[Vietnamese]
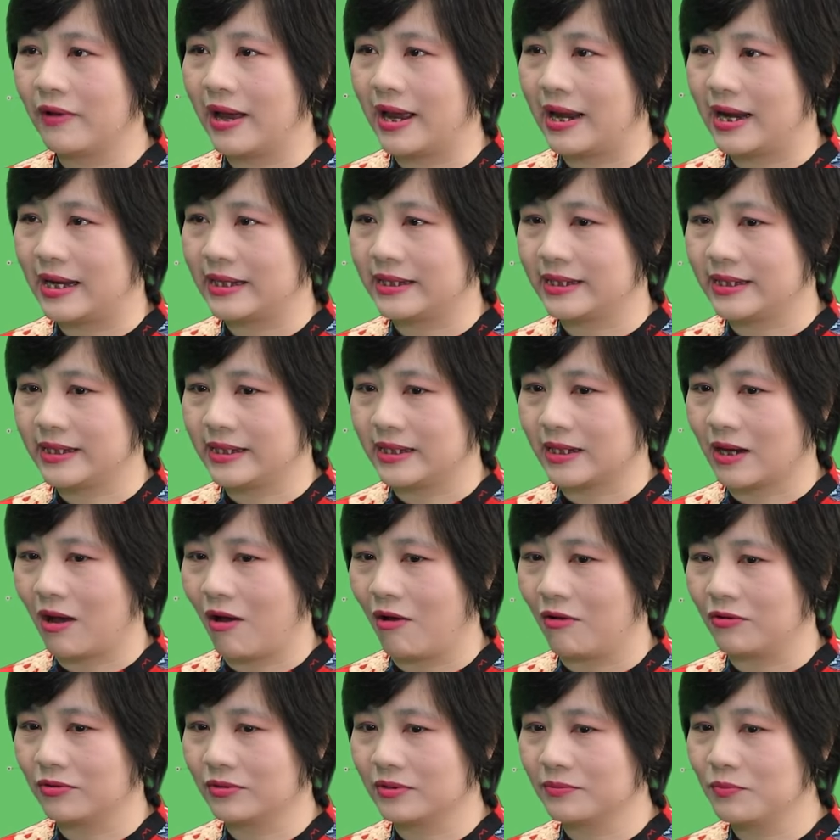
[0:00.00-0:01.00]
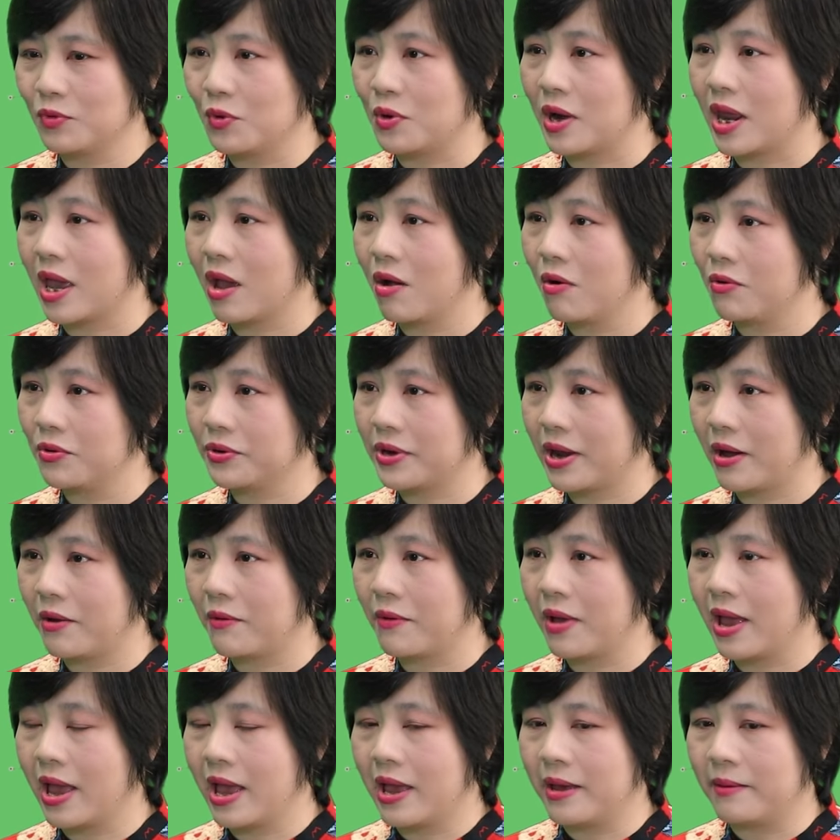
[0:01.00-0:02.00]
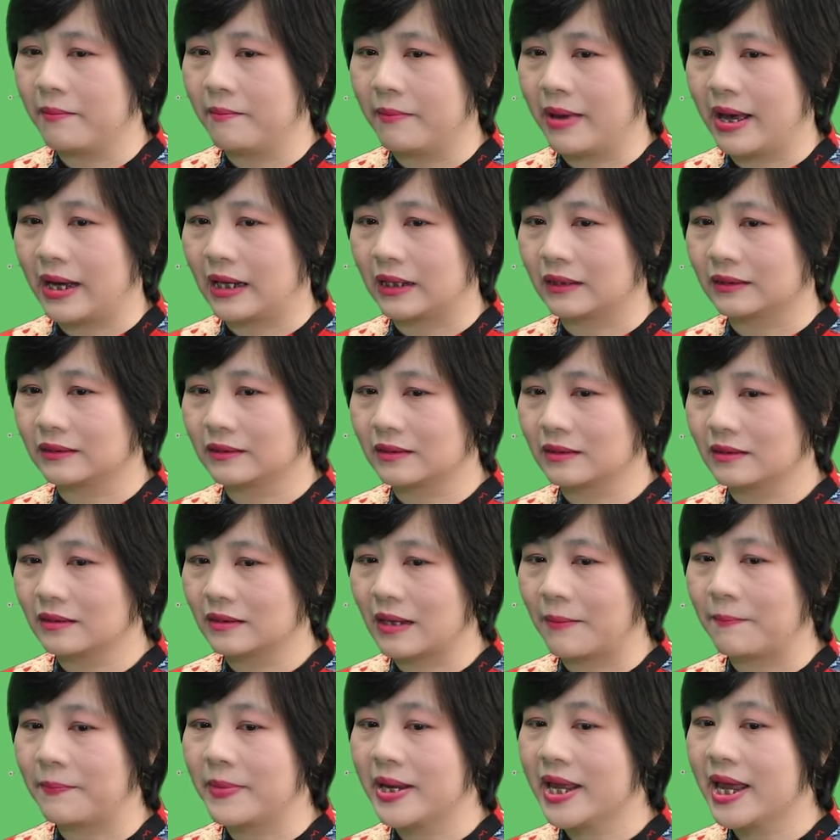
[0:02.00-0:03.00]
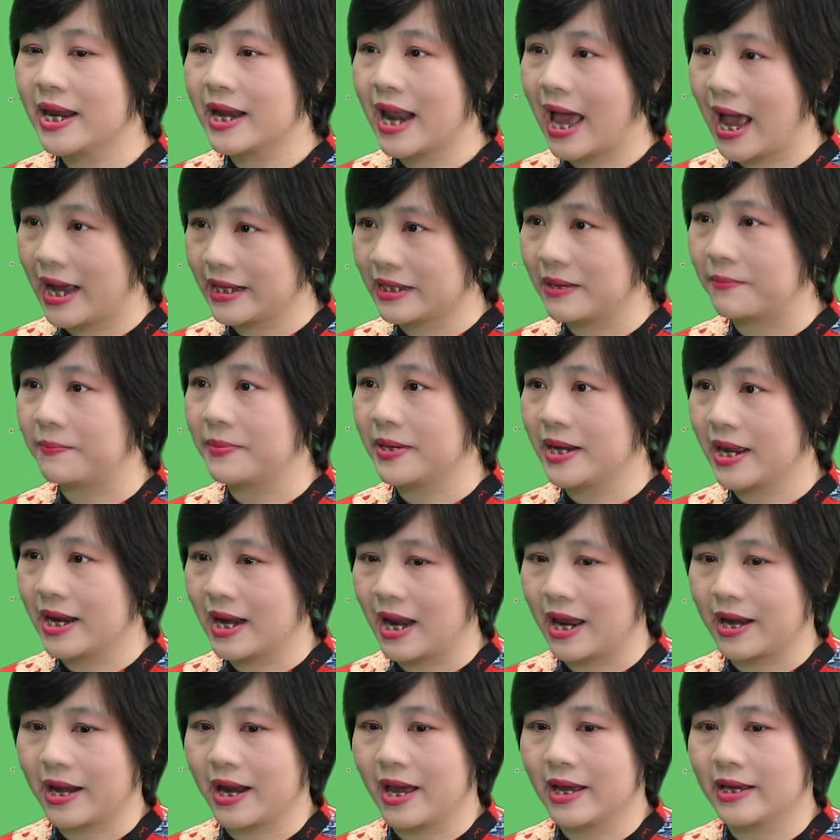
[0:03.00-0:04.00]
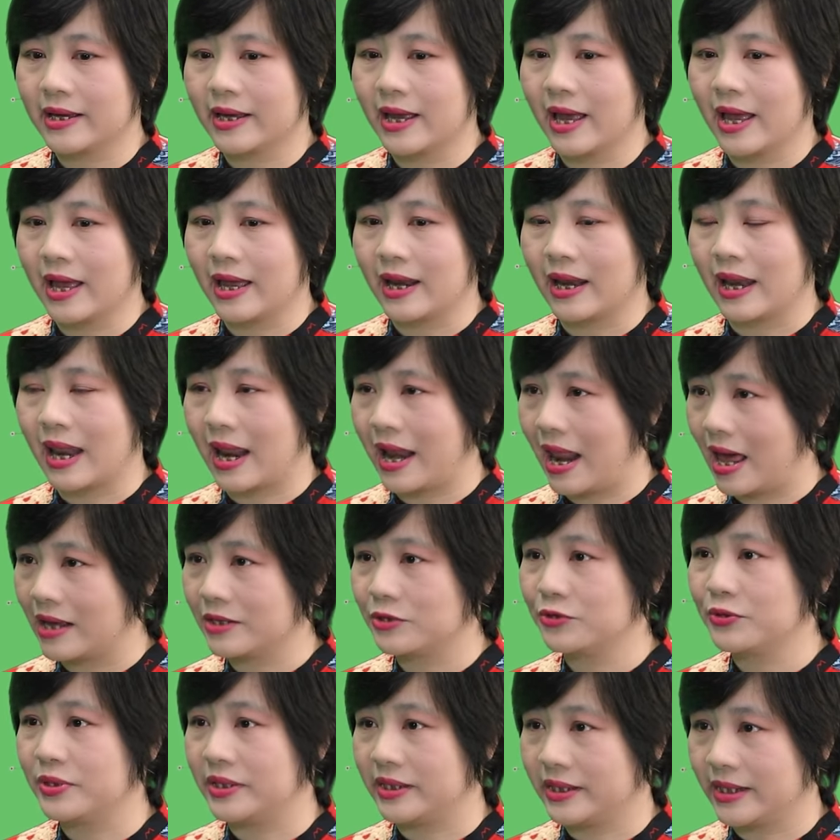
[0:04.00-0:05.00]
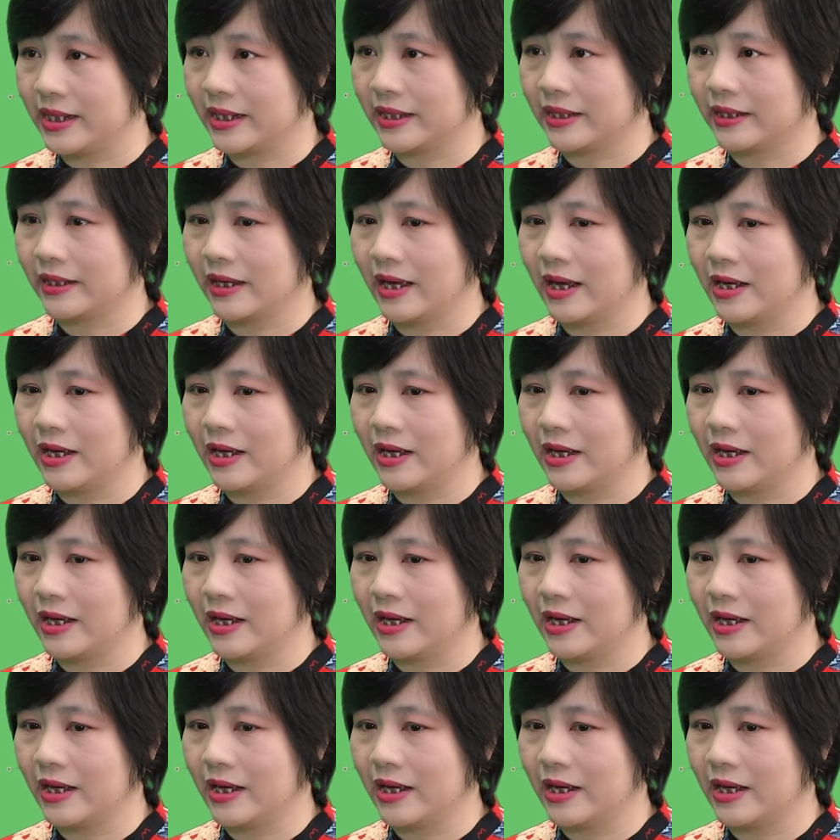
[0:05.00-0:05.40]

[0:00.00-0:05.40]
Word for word: phải là chỉ có mùa lễ hội đâu mà thập niên hai thập niên lại đây là đã chuyển dịch